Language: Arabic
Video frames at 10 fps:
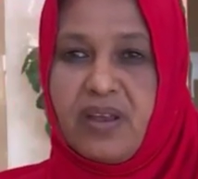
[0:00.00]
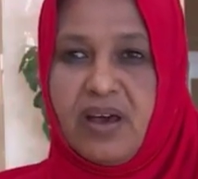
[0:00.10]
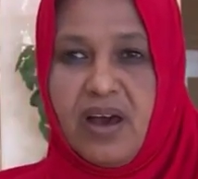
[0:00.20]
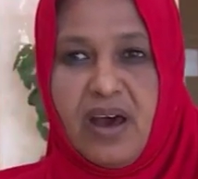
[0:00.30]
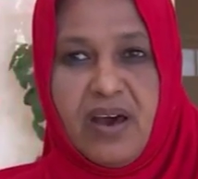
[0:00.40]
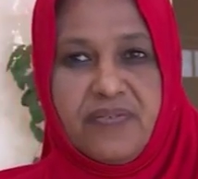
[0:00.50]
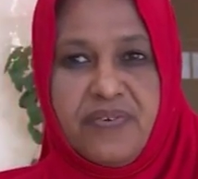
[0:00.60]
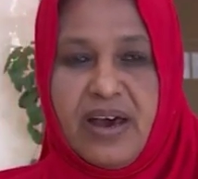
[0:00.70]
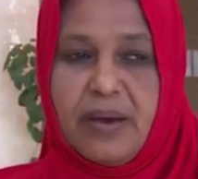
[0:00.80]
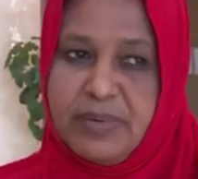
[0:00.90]
آه،
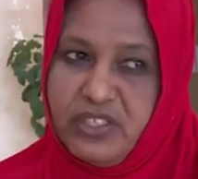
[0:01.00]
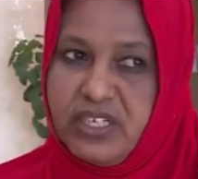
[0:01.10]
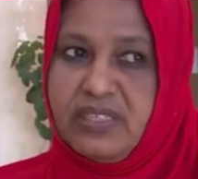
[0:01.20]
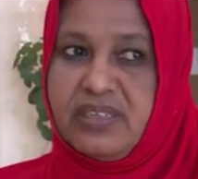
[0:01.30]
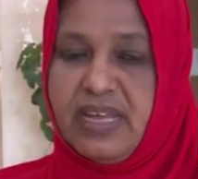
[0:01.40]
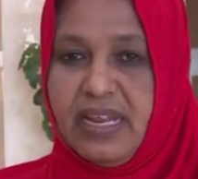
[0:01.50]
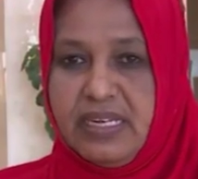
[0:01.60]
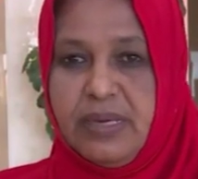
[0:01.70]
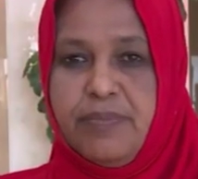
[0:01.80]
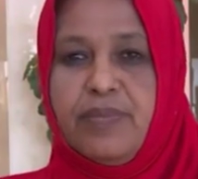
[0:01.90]
فبجد
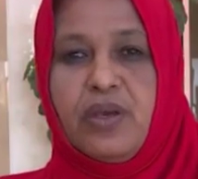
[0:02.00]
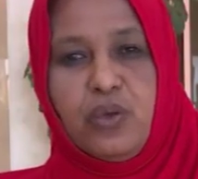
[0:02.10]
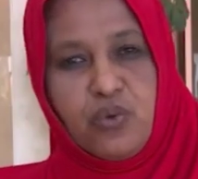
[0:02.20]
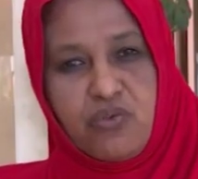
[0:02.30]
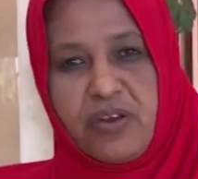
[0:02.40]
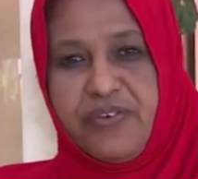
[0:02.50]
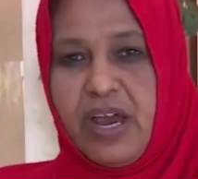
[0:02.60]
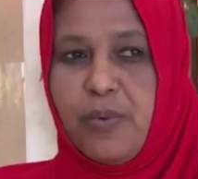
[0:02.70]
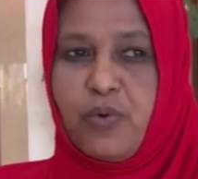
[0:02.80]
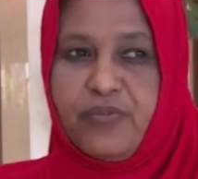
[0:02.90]
التعليم ينظر في
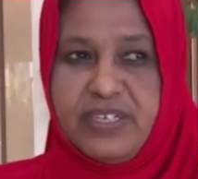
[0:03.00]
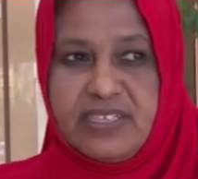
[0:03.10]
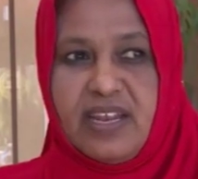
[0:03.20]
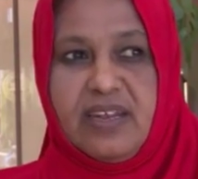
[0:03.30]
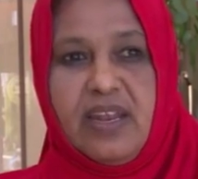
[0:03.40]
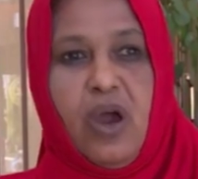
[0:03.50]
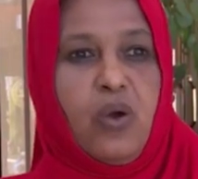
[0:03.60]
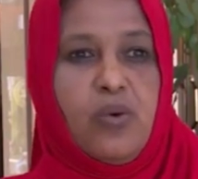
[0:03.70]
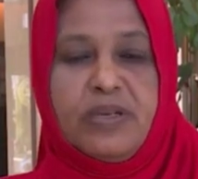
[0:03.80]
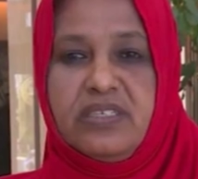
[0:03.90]
امره في ظل
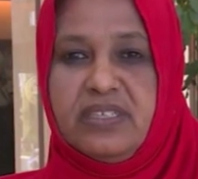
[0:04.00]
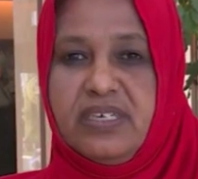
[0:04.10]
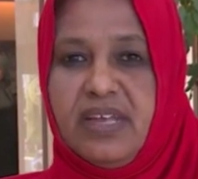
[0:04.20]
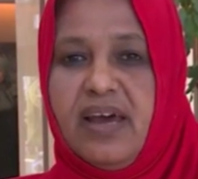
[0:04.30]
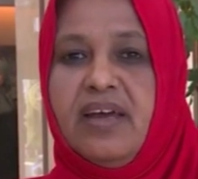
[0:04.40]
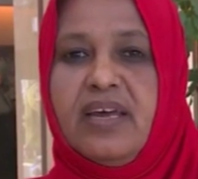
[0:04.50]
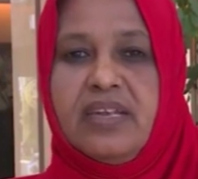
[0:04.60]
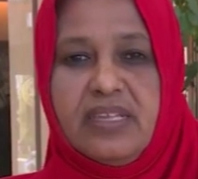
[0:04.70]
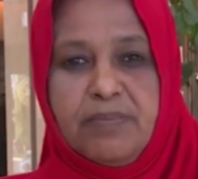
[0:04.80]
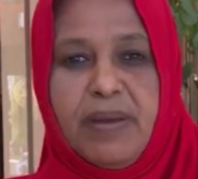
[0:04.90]
الحكومه الجديده
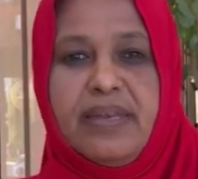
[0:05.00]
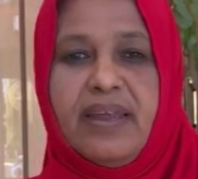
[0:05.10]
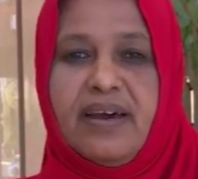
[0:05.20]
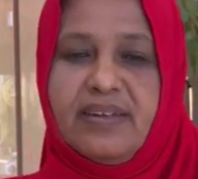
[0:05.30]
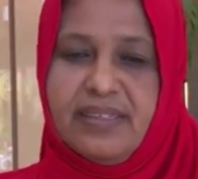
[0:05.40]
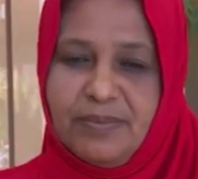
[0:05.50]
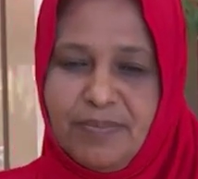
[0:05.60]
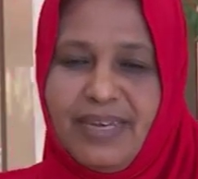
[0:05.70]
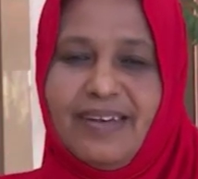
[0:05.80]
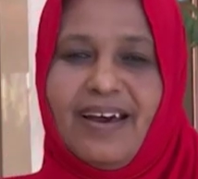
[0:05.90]
نتمنى
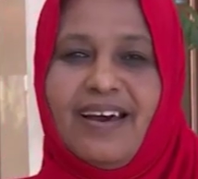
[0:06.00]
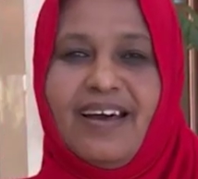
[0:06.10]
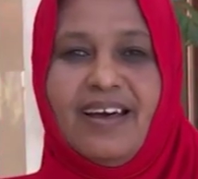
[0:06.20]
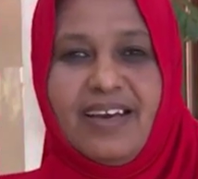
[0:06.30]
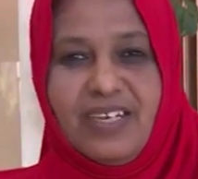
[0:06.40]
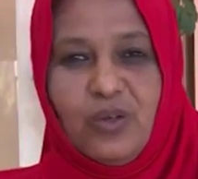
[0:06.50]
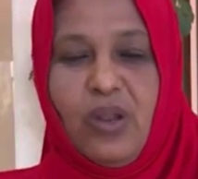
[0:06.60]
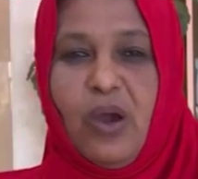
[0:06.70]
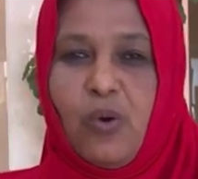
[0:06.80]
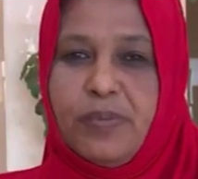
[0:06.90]
نتمنى انه
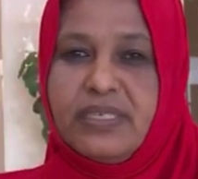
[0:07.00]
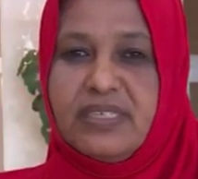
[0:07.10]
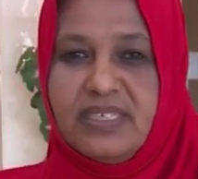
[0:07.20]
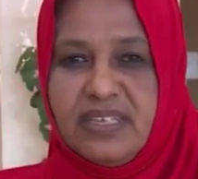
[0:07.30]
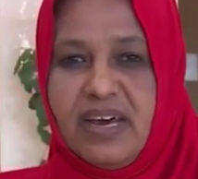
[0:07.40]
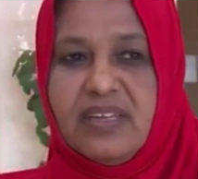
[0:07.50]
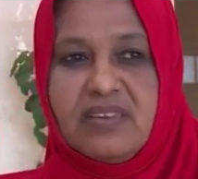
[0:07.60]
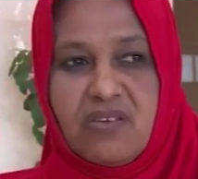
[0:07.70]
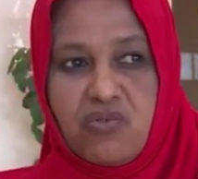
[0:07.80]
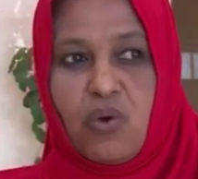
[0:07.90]
الحكومه الجديده
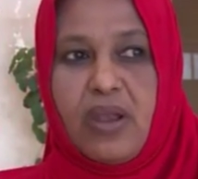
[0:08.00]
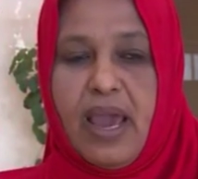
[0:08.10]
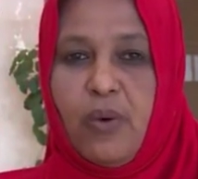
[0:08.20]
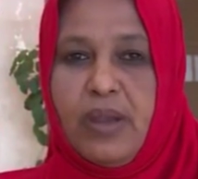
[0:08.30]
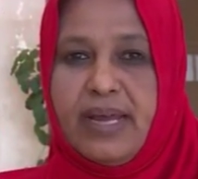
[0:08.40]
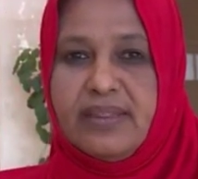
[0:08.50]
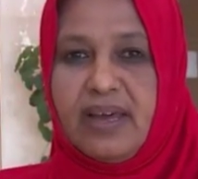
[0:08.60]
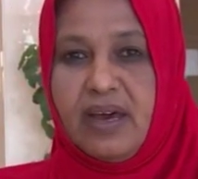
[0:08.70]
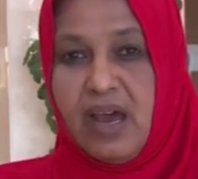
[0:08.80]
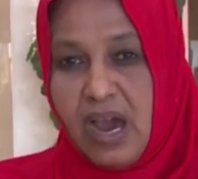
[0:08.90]
تنظر
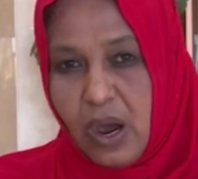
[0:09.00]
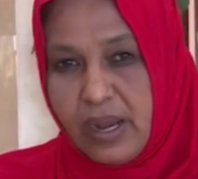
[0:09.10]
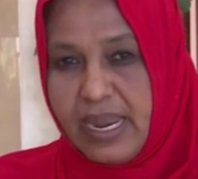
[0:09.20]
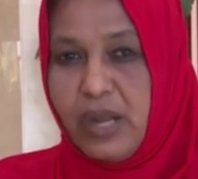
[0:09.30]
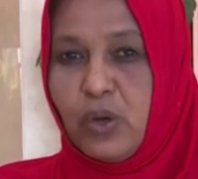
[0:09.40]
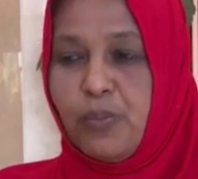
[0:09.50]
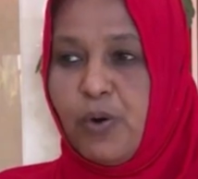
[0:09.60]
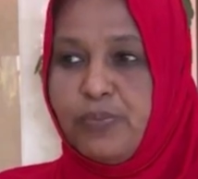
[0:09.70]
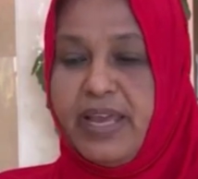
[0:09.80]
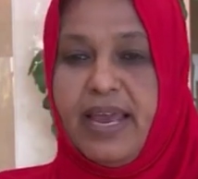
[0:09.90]
لاولادنا لانهم
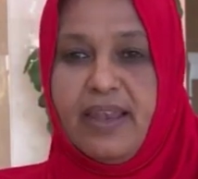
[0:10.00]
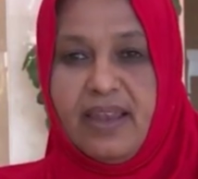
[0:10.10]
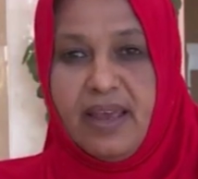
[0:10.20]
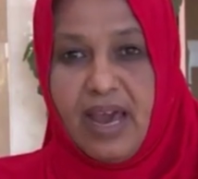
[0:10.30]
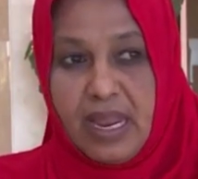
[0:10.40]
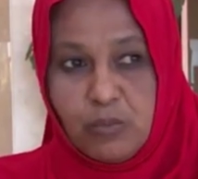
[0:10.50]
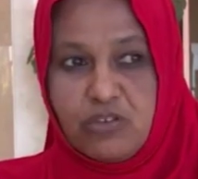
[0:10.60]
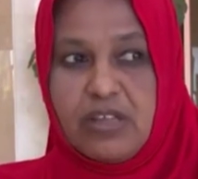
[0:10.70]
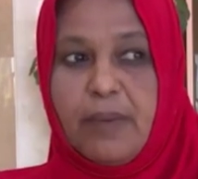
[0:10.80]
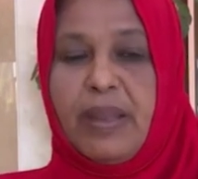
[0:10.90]
هم ديل
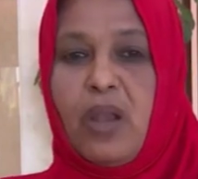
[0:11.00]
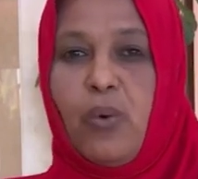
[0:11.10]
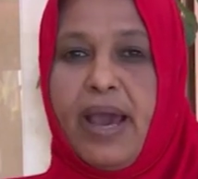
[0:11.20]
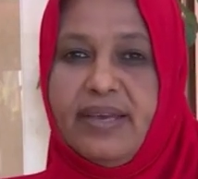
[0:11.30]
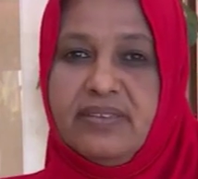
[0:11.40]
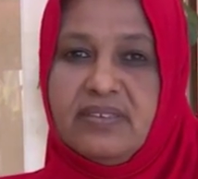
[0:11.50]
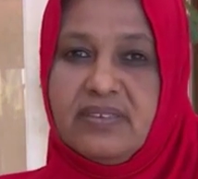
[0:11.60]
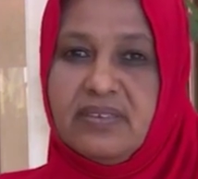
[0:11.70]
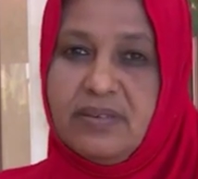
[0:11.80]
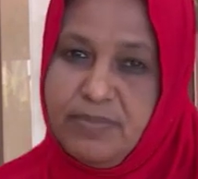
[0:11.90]
المستقبل الواعد
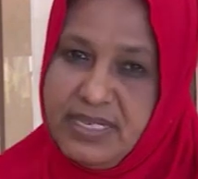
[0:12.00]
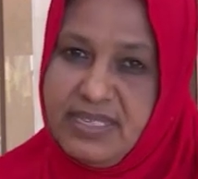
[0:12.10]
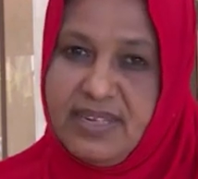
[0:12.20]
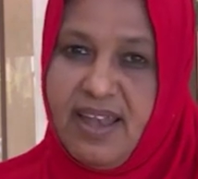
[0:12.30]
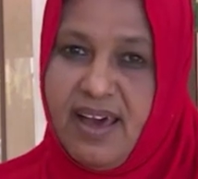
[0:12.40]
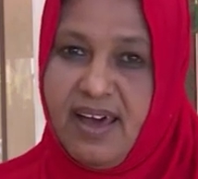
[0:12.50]
باذن الله